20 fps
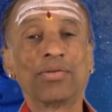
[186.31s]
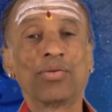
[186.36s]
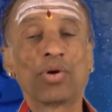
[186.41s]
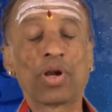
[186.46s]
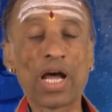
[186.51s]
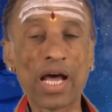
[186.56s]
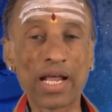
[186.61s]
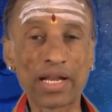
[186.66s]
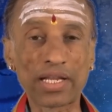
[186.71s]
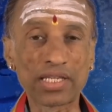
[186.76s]

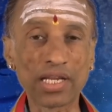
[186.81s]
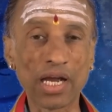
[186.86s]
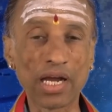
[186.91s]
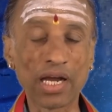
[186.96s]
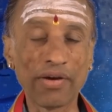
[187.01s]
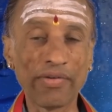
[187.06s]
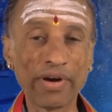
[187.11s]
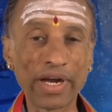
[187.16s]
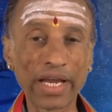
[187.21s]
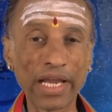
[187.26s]
ஒரு
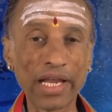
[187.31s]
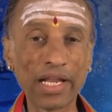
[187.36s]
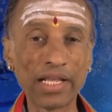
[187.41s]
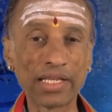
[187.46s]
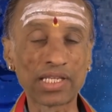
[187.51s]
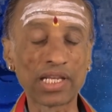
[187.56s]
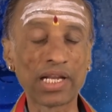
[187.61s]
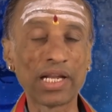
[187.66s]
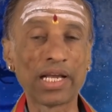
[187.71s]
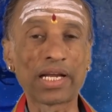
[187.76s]
அரசாங்க வகையில்
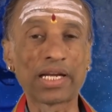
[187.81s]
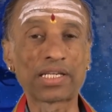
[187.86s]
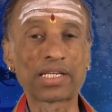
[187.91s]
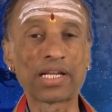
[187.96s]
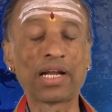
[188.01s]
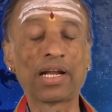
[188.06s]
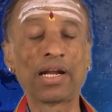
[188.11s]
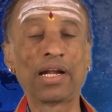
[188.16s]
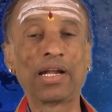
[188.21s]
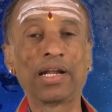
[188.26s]
சில
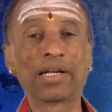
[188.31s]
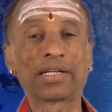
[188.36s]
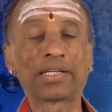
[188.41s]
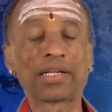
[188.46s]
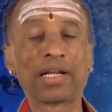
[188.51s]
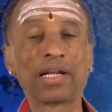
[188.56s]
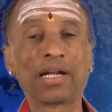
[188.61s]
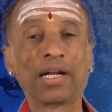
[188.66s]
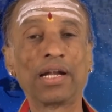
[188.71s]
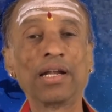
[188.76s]
கஷ்டங்கள்
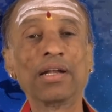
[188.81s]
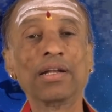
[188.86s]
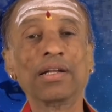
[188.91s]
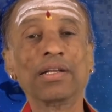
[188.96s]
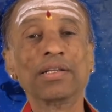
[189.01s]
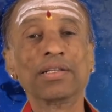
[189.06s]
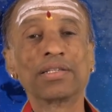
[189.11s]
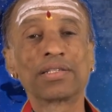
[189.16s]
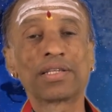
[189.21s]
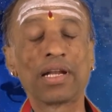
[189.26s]
நட்டங்கள்
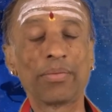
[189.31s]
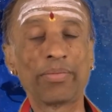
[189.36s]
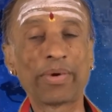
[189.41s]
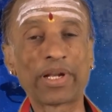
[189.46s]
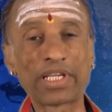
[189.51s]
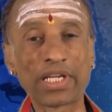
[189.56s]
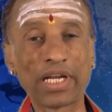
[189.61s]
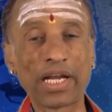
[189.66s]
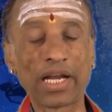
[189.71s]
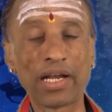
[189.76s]
சில
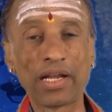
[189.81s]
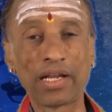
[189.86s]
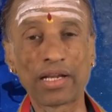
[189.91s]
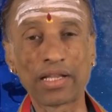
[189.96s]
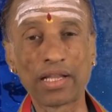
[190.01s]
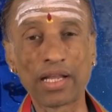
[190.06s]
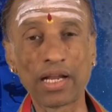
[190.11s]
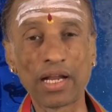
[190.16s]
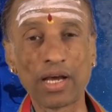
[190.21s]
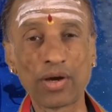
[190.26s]
பிரச்சனைகள்
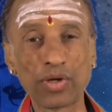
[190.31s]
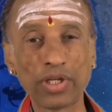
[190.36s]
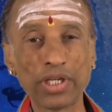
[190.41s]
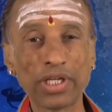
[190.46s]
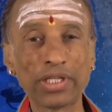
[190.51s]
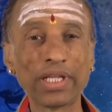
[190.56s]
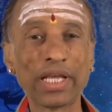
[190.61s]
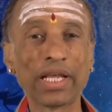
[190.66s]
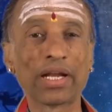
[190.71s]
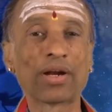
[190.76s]
இருந்தெல்லாம்
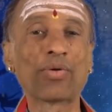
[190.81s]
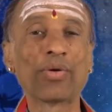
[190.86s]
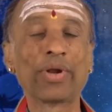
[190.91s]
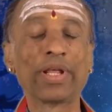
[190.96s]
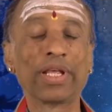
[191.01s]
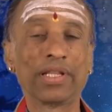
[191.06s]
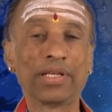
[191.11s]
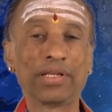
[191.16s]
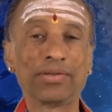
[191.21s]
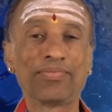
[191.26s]
கொஞ்சம்
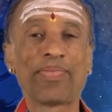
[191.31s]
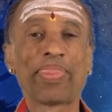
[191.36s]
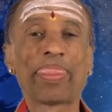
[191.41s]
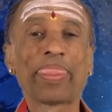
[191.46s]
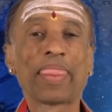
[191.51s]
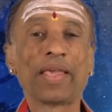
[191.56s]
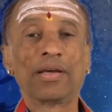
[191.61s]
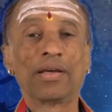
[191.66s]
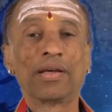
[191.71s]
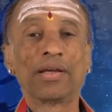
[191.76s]
தீரக்கூடியது
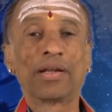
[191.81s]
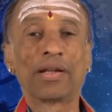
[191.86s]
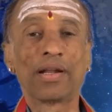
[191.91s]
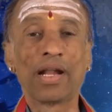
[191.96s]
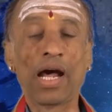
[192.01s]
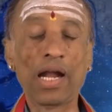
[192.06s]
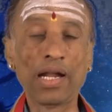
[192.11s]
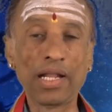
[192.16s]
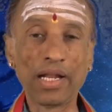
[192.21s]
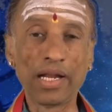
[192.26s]

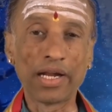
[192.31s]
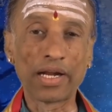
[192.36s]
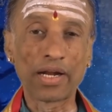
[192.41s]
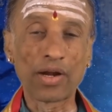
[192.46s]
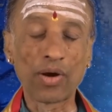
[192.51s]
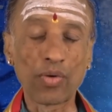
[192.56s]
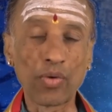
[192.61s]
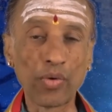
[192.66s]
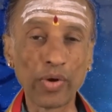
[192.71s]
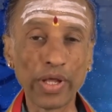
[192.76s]
நாளில்
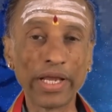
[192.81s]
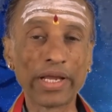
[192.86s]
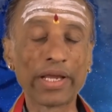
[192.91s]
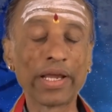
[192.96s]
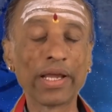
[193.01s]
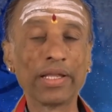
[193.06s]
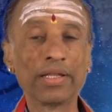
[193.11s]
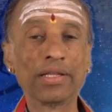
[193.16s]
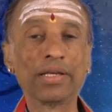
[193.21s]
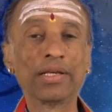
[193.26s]
இருக்கக்கூடிய
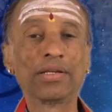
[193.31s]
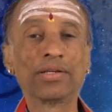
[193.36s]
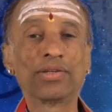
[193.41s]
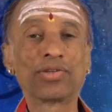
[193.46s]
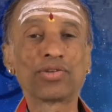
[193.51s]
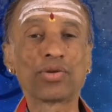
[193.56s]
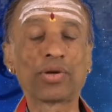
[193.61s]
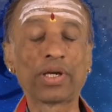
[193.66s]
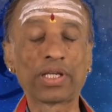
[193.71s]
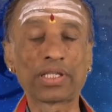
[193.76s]
கேது
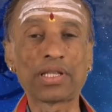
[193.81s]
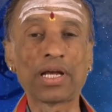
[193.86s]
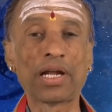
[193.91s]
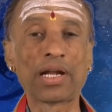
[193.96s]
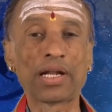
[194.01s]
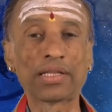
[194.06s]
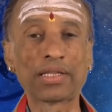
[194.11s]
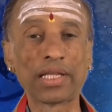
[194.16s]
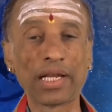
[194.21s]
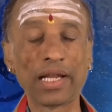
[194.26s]

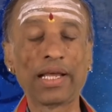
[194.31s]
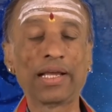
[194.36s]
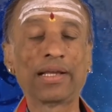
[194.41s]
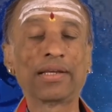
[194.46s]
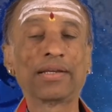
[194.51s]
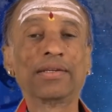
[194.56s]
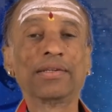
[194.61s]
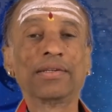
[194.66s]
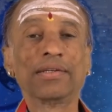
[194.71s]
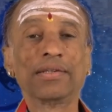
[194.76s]
சுகஸ்தானத்தில்
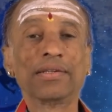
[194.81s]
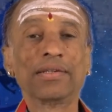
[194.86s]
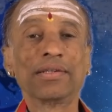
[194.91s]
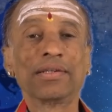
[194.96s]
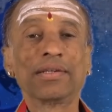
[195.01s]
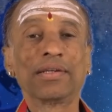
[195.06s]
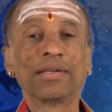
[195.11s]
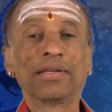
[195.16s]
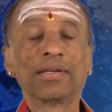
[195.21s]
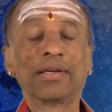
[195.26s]

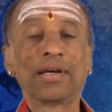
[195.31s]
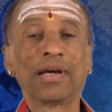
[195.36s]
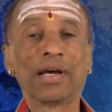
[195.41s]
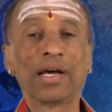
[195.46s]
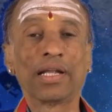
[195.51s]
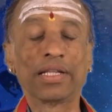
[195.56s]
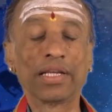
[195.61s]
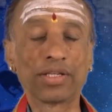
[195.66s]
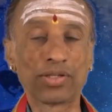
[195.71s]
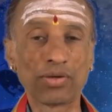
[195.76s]

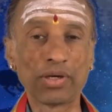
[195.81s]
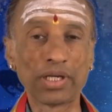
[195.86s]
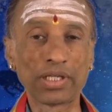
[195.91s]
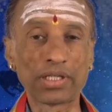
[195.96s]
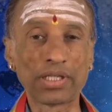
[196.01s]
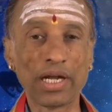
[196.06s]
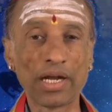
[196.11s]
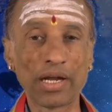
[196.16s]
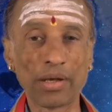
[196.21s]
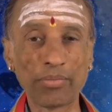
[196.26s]
அந்த
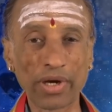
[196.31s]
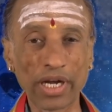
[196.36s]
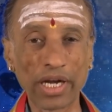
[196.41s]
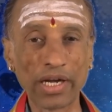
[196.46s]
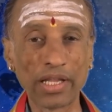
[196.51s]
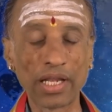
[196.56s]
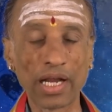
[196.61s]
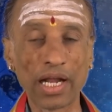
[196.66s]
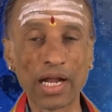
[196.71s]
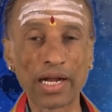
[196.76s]
சுகஸ்தானம்
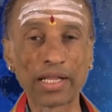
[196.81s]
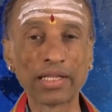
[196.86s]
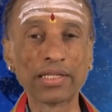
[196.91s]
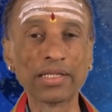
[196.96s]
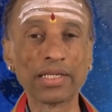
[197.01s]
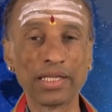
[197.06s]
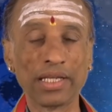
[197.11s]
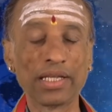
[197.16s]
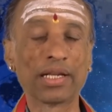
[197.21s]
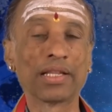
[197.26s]

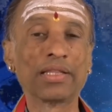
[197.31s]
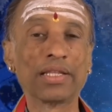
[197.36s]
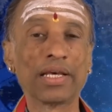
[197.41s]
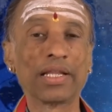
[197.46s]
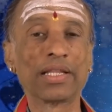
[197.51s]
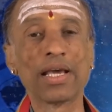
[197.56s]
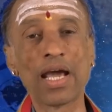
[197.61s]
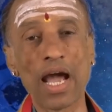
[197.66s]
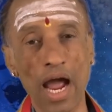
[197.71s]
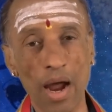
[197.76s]
கெடுதலானது
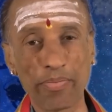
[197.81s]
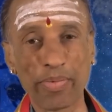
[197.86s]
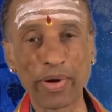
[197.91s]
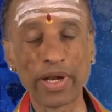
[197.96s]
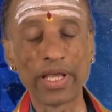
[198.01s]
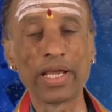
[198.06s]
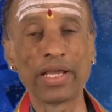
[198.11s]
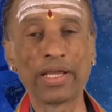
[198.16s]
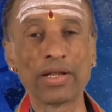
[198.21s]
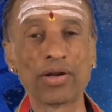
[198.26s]
இருந்தது
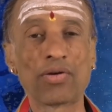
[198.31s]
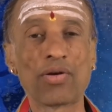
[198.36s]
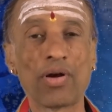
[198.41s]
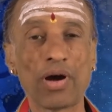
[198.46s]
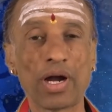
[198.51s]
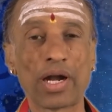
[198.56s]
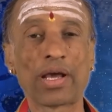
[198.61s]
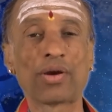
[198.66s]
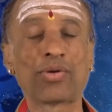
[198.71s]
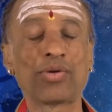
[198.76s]
அப்படியே
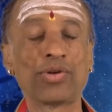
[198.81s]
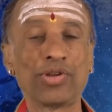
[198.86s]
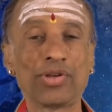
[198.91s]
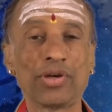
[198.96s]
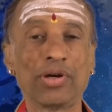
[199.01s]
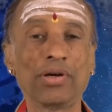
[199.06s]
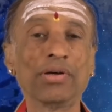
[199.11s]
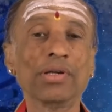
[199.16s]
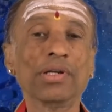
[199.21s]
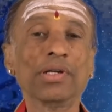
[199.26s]
இருக்கும் ஆனால்
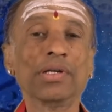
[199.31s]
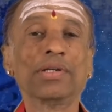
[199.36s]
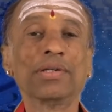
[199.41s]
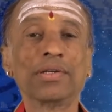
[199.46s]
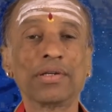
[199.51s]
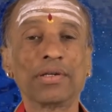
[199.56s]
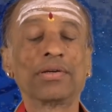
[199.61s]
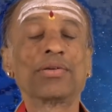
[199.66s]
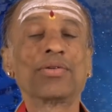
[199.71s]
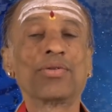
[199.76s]
கொஞ்சம்
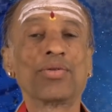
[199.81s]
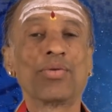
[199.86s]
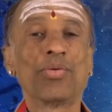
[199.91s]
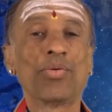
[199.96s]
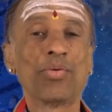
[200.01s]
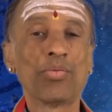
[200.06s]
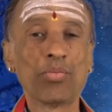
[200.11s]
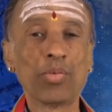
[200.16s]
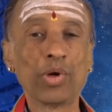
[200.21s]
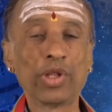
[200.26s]

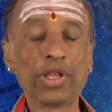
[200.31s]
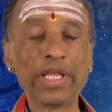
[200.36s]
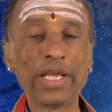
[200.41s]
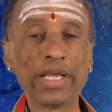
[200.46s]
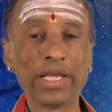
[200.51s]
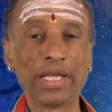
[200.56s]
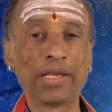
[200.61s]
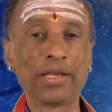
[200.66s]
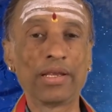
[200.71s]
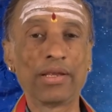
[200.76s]
புத்தி
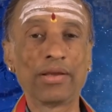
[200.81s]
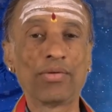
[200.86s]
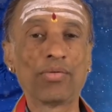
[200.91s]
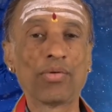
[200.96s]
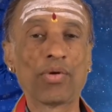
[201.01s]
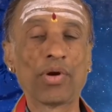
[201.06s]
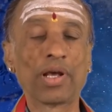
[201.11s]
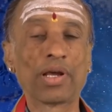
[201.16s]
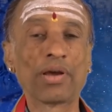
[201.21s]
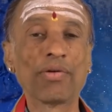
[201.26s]

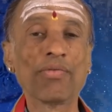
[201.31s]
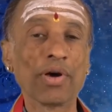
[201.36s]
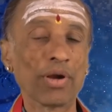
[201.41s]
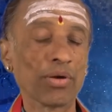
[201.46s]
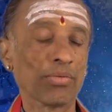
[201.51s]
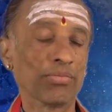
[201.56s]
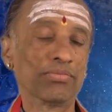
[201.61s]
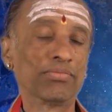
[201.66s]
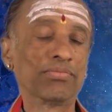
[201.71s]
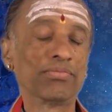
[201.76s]
உங்களுக்கு
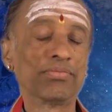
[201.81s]
வரும்